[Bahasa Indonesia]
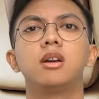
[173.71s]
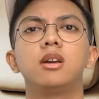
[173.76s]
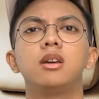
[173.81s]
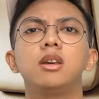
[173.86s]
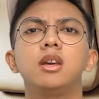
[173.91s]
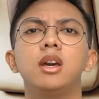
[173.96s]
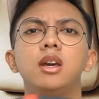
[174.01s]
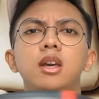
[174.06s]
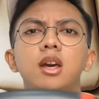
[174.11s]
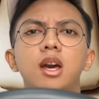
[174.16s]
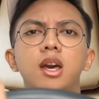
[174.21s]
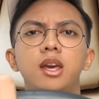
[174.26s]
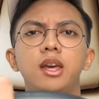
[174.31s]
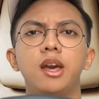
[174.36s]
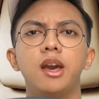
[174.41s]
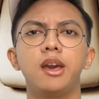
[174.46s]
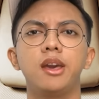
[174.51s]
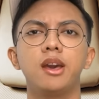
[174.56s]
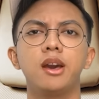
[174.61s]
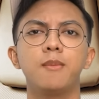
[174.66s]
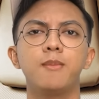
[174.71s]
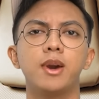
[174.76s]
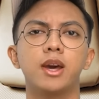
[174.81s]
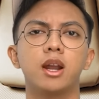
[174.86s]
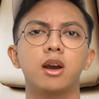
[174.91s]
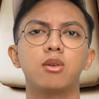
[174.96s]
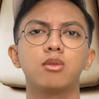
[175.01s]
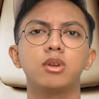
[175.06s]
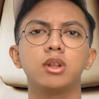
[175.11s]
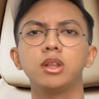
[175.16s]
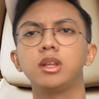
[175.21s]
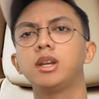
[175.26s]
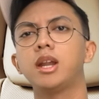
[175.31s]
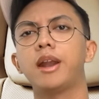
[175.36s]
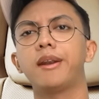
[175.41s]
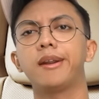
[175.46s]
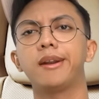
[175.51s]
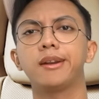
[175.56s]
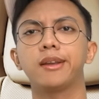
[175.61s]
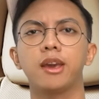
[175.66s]
iya iya iya iya, biar aku nanti
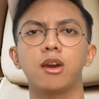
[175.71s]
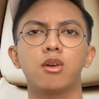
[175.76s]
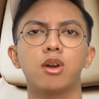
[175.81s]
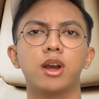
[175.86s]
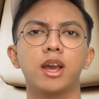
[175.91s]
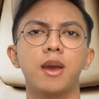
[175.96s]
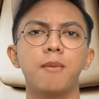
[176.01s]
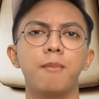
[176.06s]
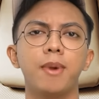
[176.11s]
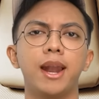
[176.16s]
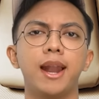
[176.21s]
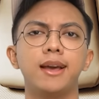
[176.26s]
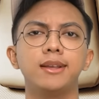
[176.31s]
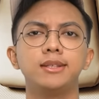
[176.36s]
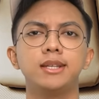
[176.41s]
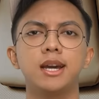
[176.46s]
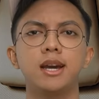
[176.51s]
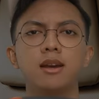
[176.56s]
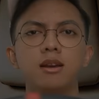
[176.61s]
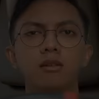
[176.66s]
dandan kayak orang gembel aja